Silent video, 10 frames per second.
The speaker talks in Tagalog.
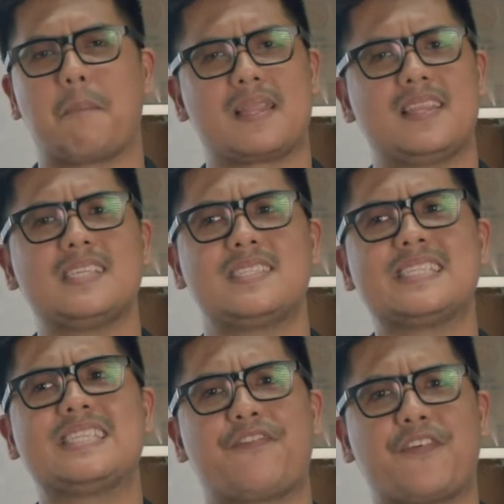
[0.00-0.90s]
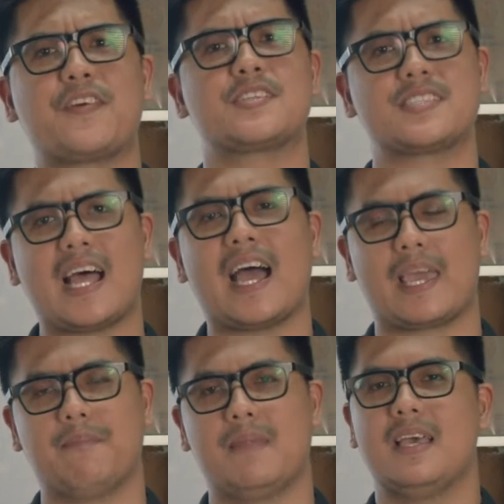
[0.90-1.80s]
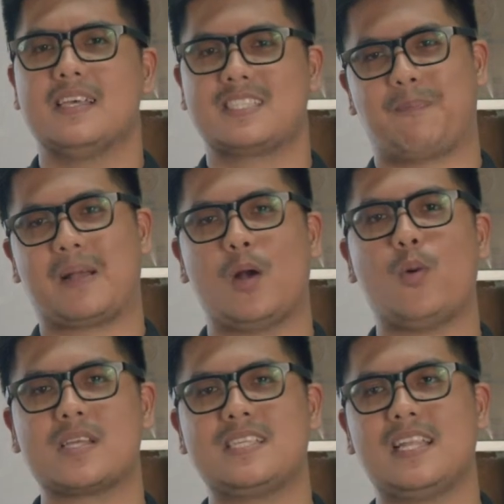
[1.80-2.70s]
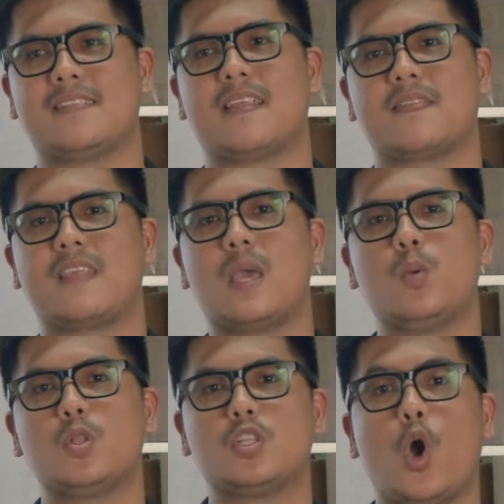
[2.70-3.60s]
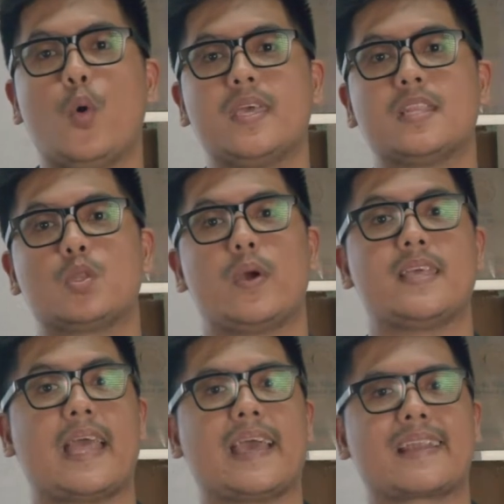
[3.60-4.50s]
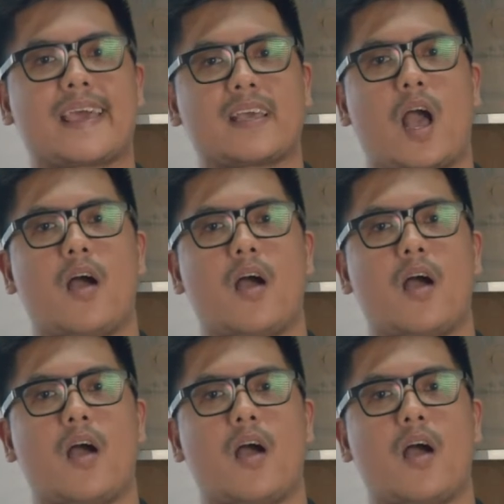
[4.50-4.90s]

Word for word: But this is the first time sa pagawas nila that they would go into a direct